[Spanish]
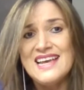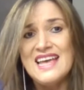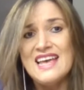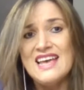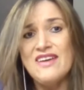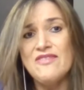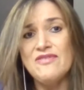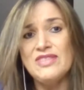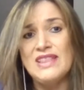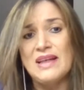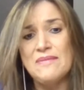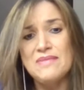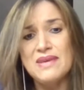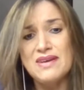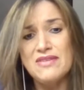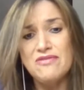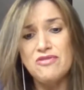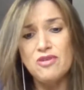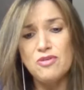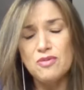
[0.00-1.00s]
eh,
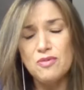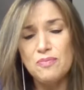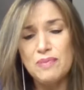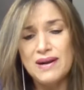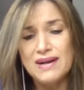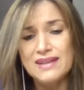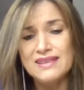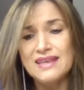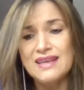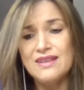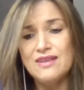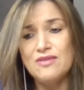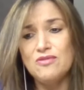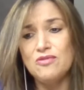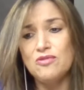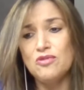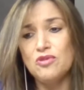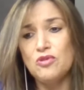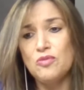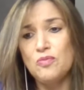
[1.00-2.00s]
también formo parte de
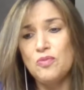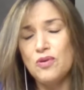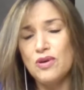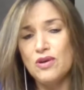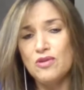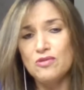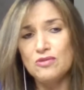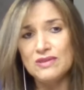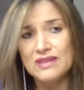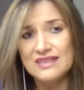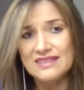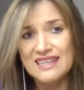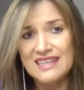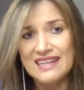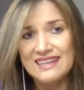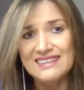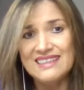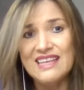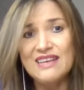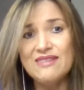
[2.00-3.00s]
un grupo de juntas
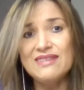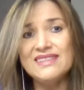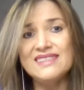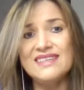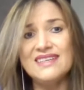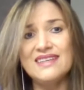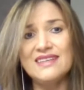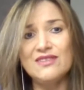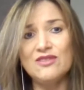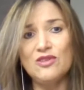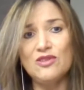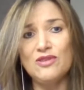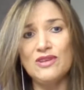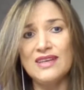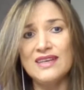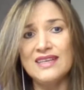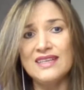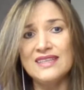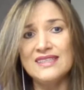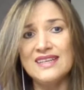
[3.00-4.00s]
directivas y dentro
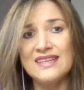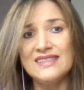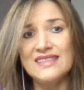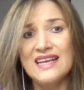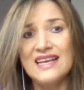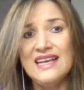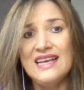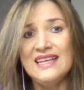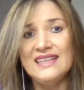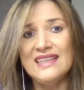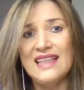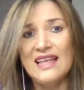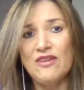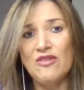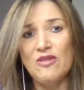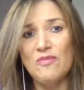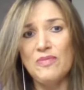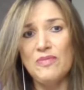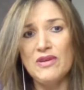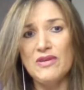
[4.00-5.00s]
de esas
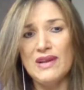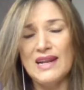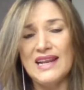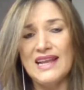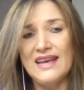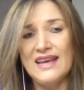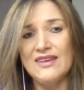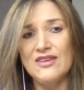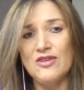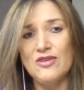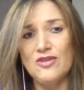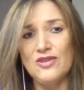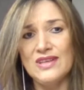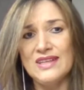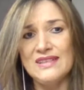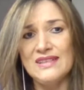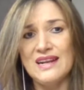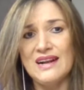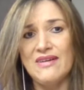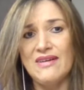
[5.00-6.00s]
tengo el privilegio
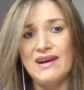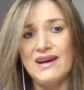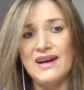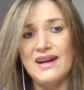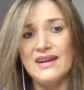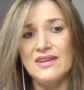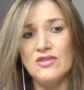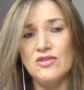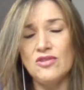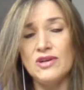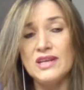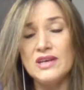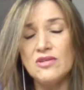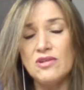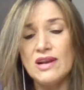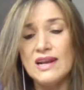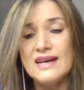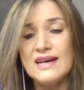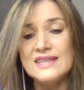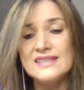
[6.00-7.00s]
de trabajar con
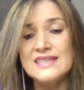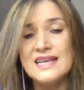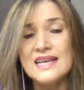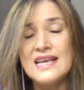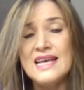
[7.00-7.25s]
Nicolás,